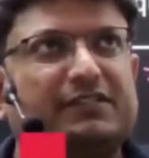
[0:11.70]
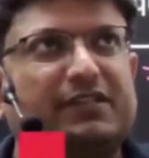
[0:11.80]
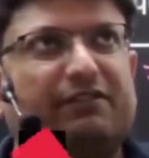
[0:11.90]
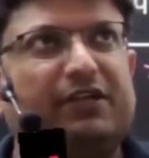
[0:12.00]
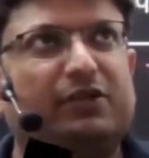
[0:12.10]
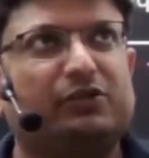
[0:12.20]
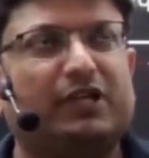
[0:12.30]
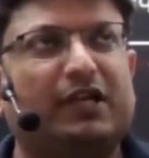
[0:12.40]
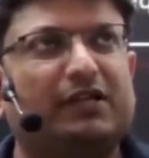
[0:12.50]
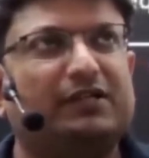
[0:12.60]
सेवन टू
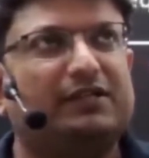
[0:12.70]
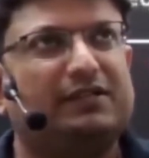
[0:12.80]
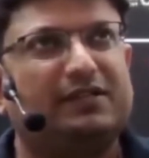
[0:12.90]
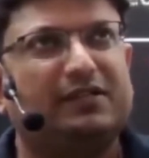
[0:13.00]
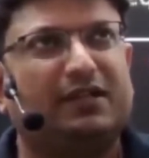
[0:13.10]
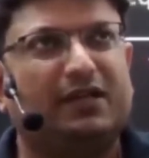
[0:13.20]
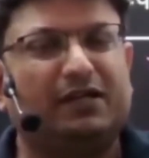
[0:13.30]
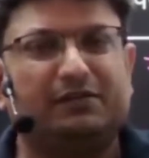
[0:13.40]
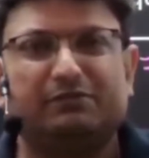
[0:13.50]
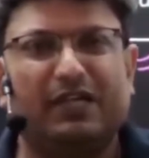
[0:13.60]
जो
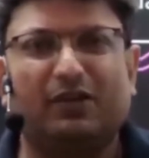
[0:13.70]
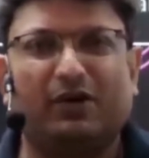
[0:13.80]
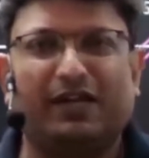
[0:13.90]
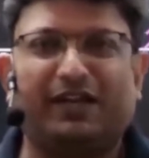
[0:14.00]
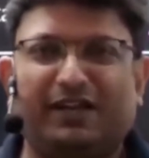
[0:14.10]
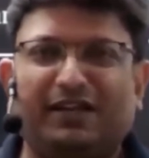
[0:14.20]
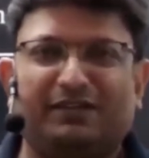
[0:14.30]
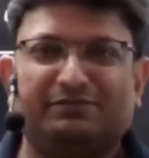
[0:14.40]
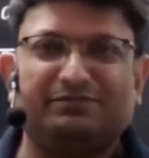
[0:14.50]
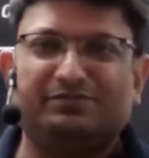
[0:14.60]
देख लो करके है ना
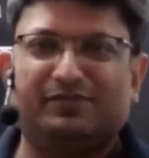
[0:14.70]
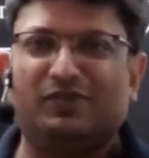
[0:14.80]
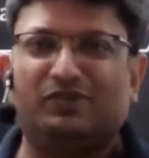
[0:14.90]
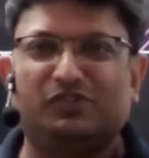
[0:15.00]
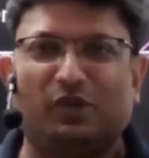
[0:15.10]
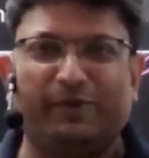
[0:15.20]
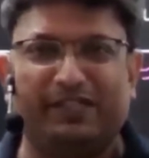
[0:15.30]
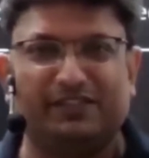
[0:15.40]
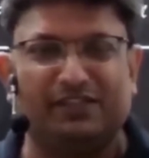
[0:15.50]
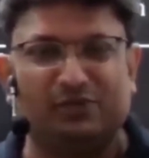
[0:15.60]
तो
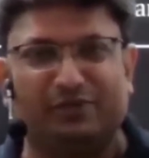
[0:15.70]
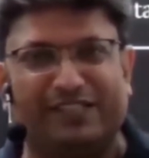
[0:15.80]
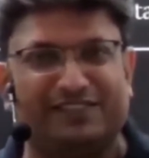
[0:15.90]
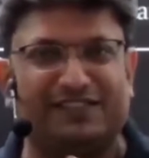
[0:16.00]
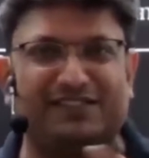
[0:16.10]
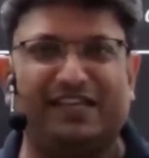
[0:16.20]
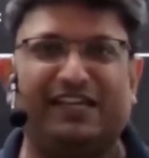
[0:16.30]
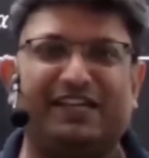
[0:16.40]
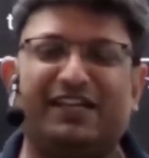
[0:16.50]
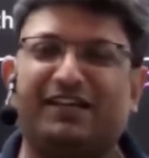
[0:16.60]
24 इंटू वन
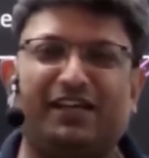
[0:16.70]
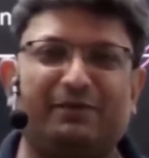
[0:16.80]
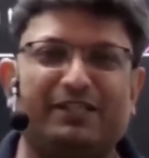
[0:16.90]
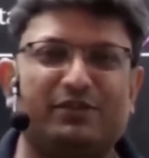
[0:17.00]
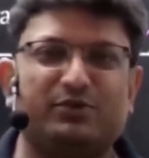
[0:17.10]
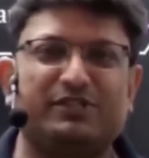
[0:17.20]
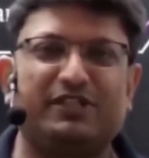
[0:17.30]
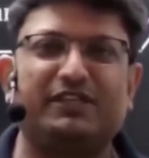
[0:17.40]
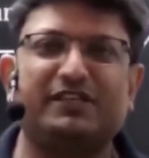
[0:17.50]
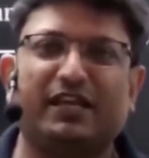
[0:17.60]
के करीब ऐसे कुछ
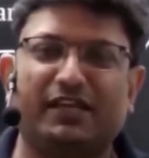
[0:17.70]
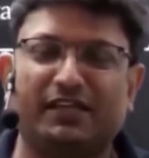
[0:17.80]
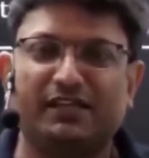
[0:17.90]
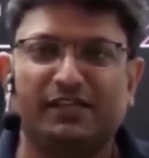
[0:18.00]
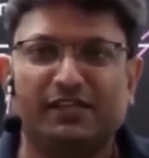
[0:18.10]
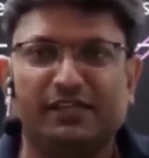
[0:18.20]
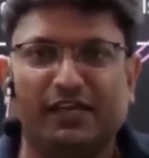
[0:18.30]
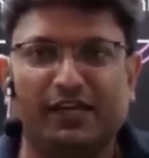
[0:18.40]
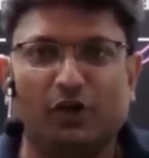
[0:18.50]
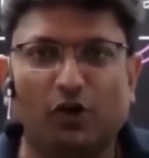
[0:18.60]
सीट्स आएंगी
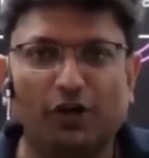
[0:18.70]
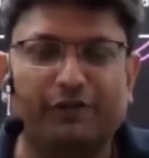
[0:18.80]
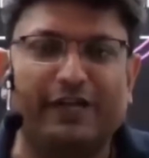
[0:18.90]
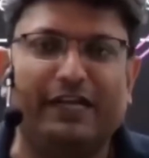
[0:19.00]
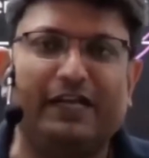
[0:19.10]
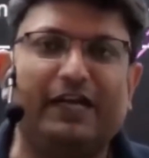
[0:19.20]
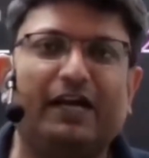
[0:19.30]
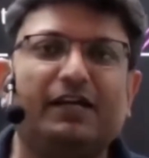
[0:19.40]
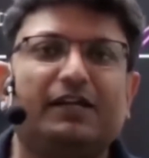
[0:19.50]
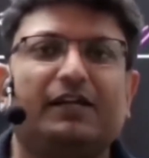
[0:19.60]
यानी ऑल ओवर इंडिया
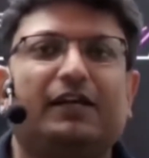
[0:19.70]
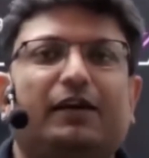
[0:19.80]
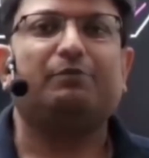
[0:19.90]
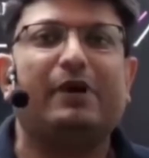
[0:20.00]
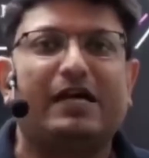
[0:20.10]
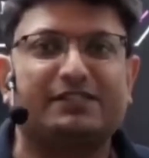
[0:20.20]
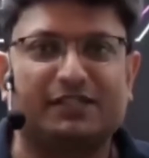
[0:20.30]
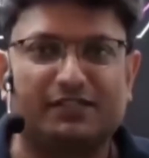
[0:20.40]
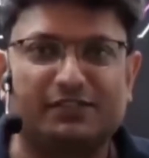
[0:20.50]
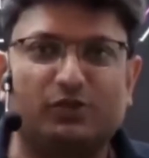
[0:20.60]

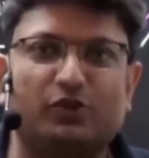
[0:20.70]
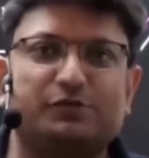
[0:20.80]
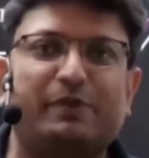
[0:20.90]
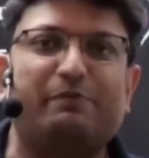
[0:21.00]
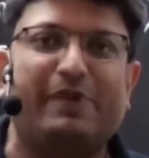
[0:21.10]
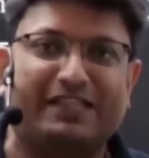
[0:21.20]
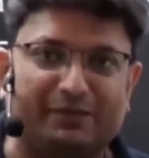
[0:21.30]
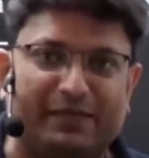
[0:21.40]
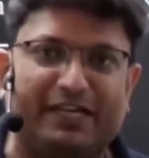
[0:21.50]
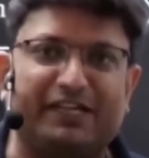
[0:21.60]
मास्टर्स कोर्स में
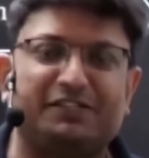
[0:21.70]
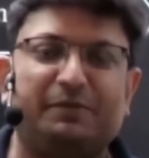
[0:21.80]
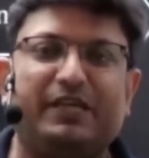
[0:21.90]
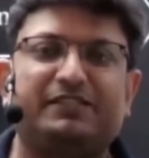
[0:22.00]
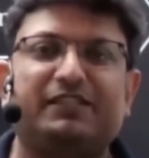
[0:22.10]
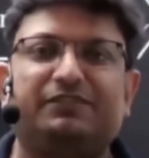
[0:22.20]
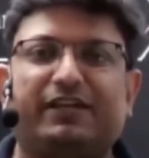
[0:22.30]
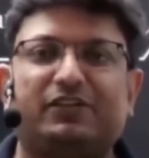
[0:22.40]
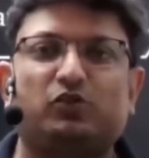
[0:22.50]
मैथमेटिक्स में सिर्फ एक